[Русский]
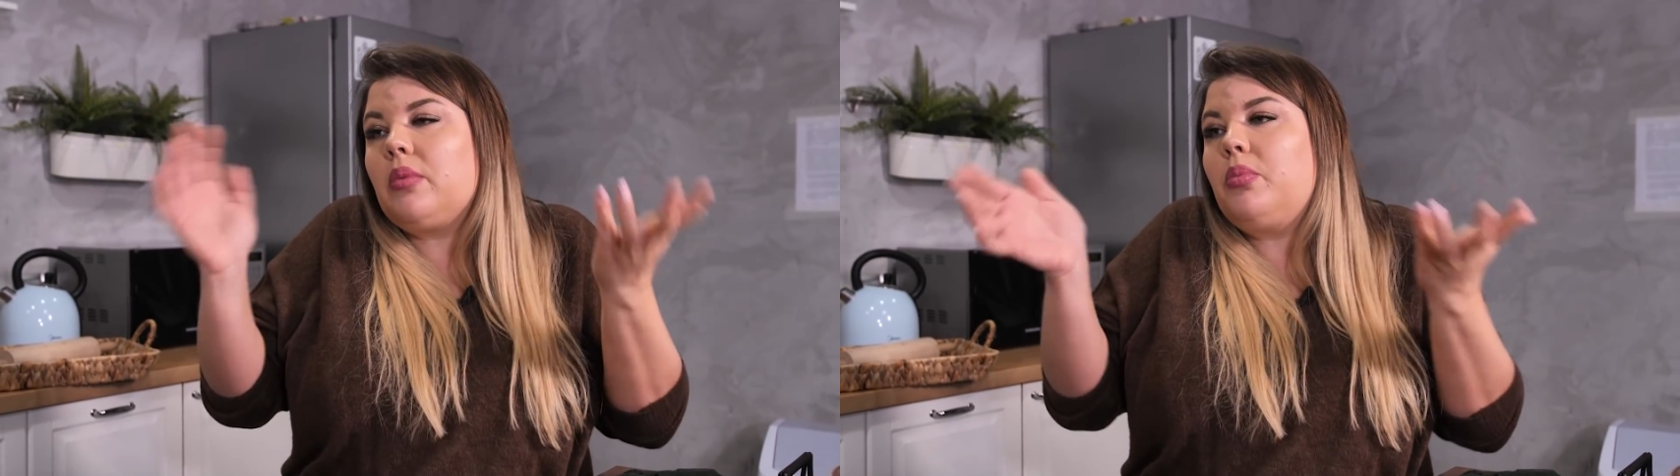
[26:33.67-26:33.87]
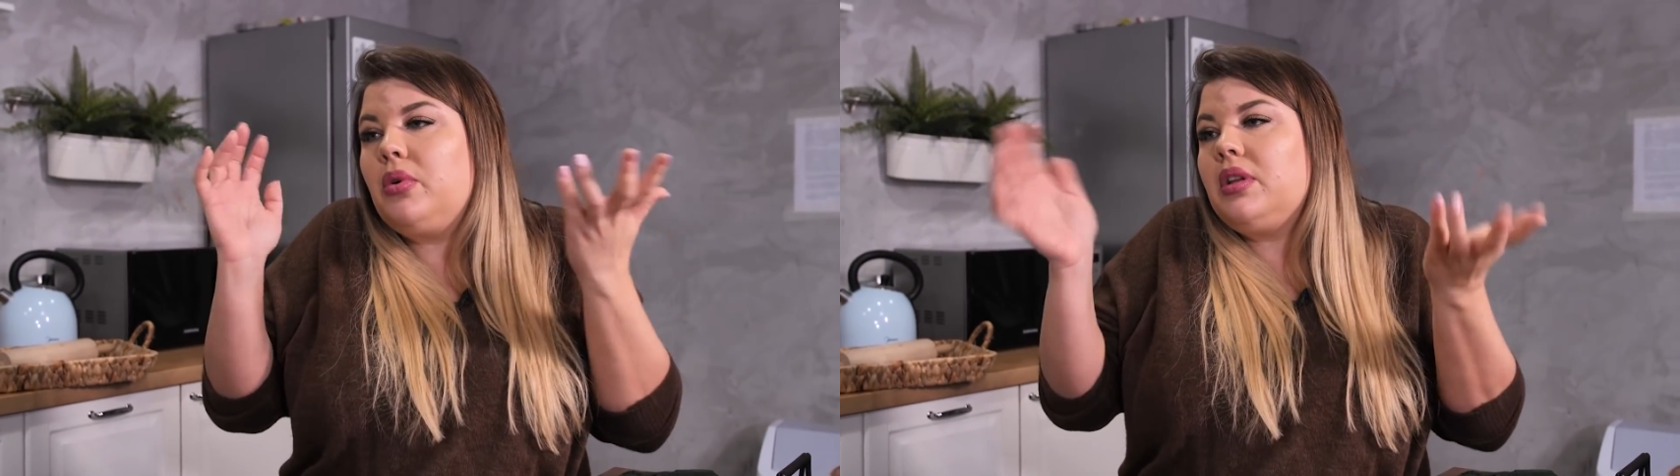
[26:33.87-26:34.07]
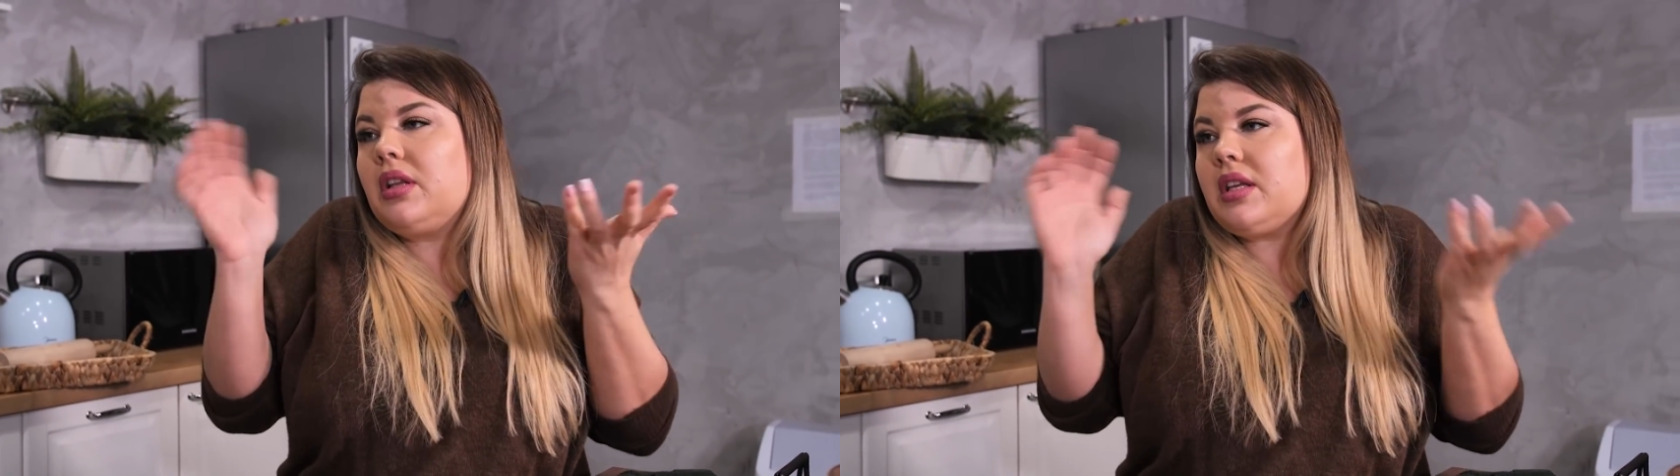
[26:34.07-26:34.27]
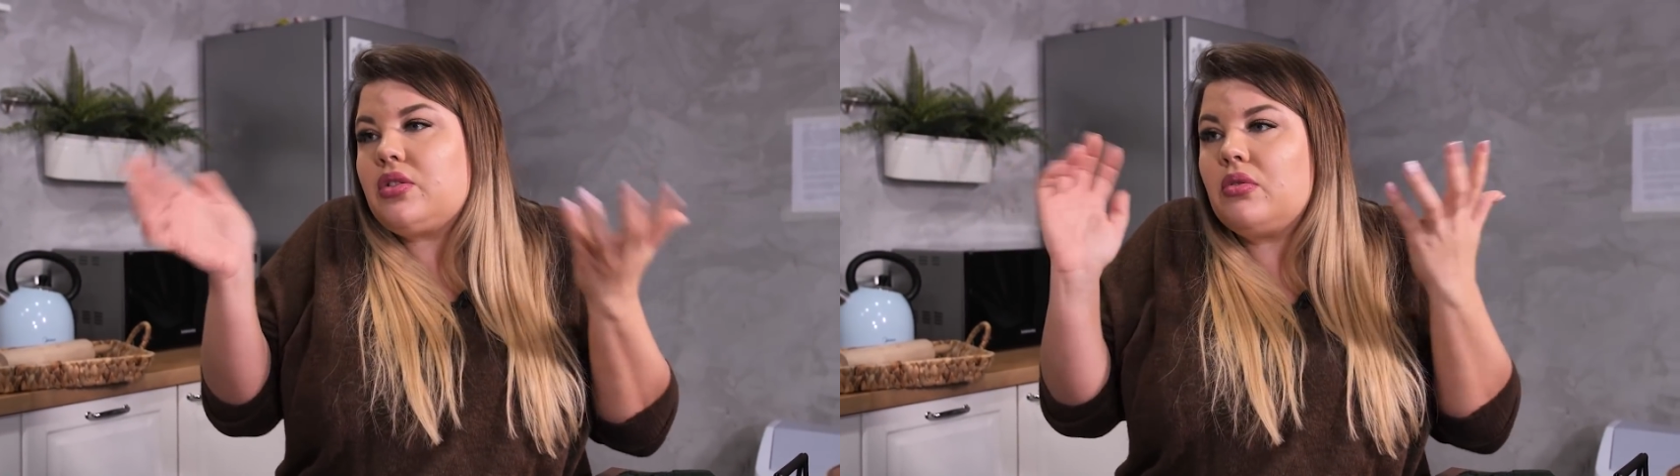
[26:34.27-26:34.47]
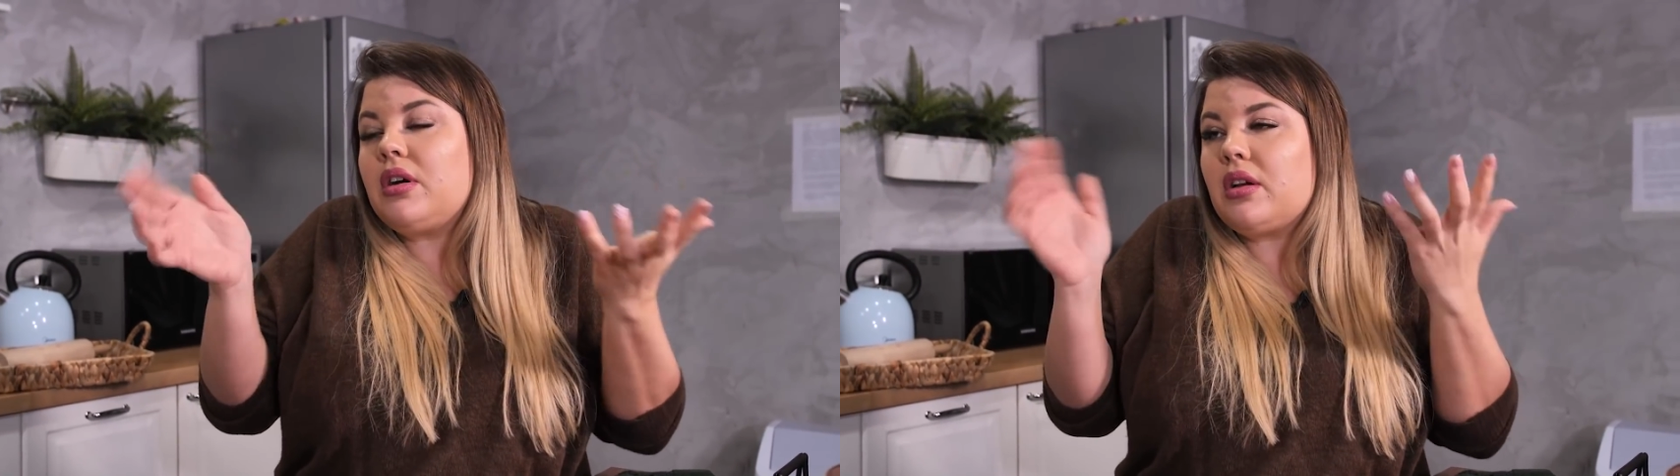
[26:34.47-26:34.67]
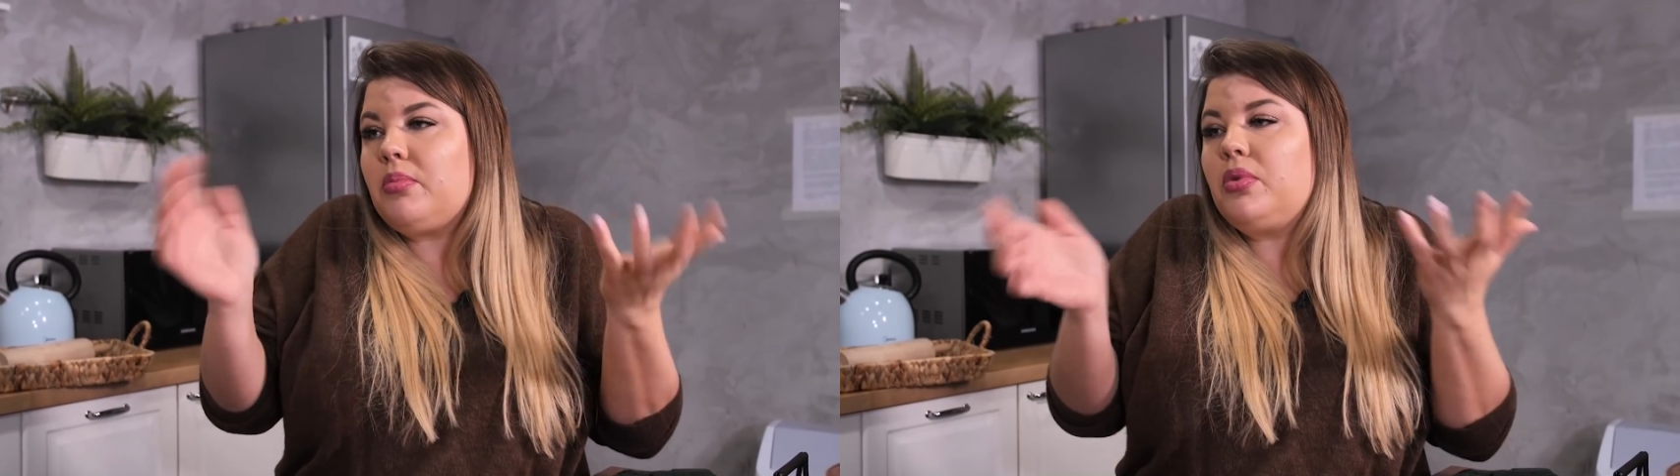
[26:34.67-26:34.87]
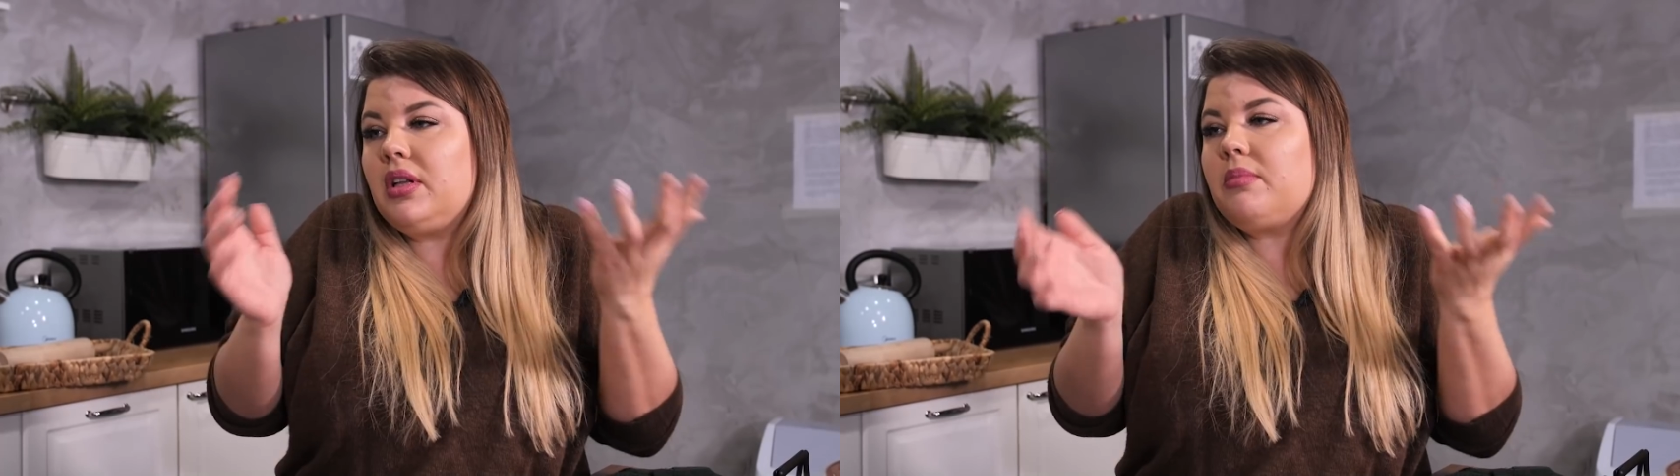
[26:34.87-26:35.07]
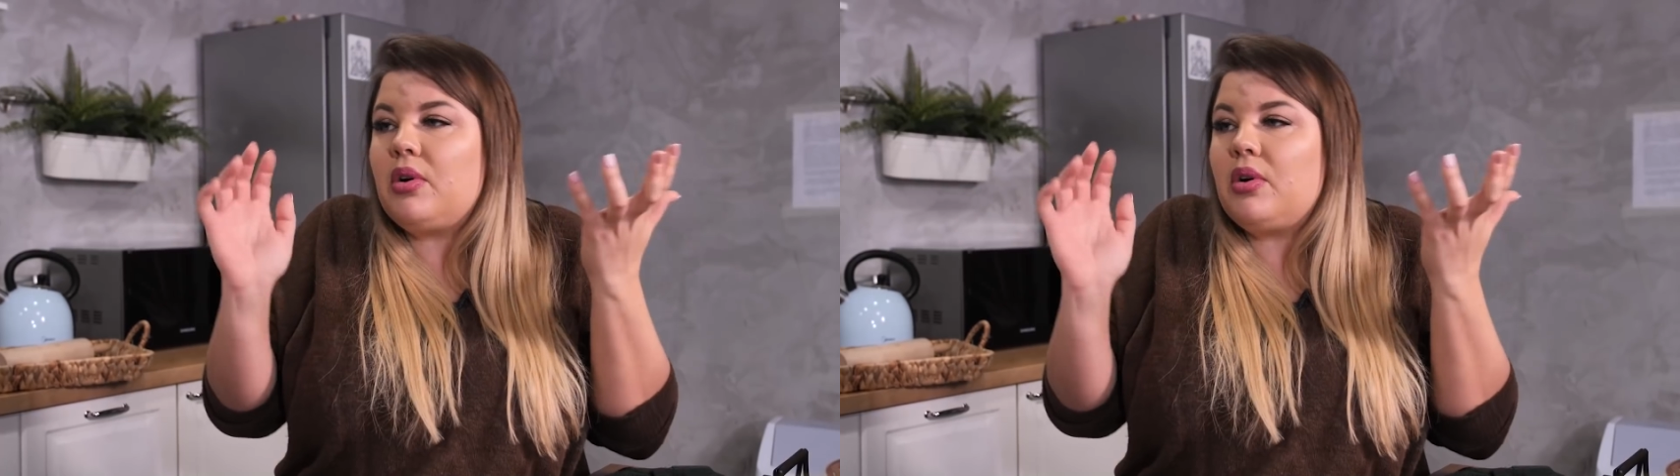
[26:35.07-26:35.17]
работал, я столько работал,